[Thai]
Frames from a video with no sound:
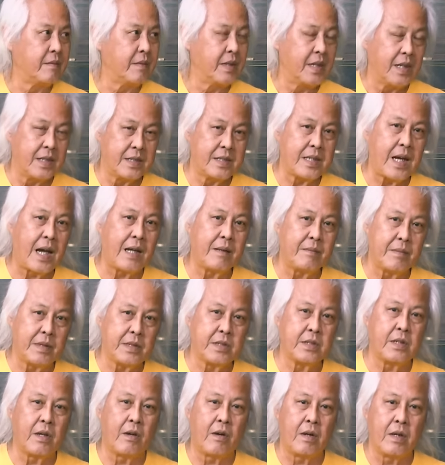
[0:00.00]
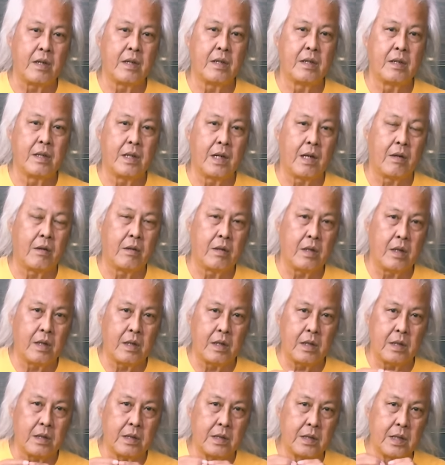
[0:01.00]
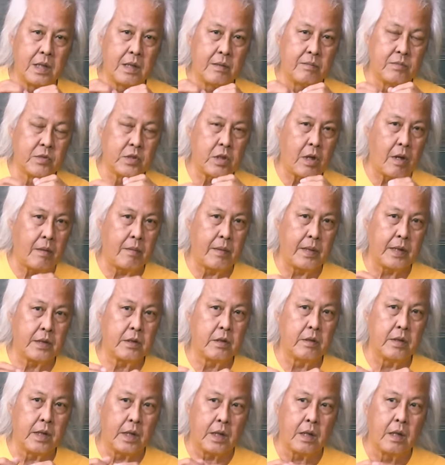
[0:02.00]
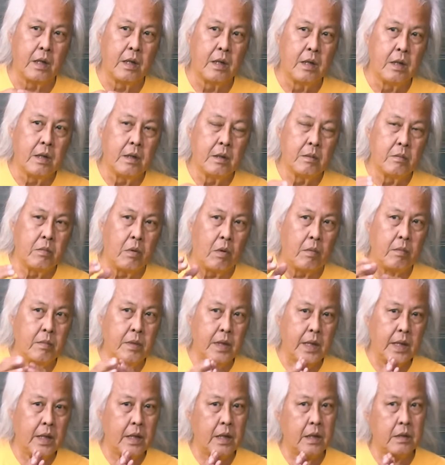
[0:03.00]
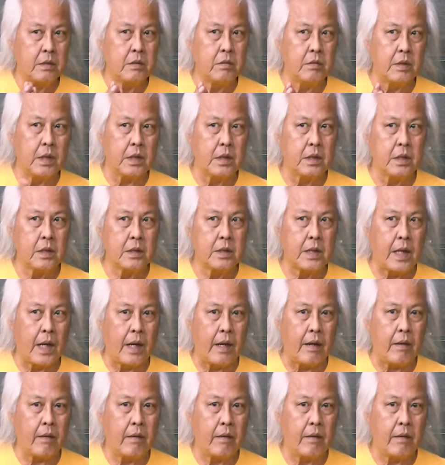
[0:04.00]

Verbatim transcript: มีอาจารย์มาสอนเราก็เริ่มชอบอิเล็กทรอนิกส์ผมเรียนอิเล็กทรอนิกส์ตั้งแต่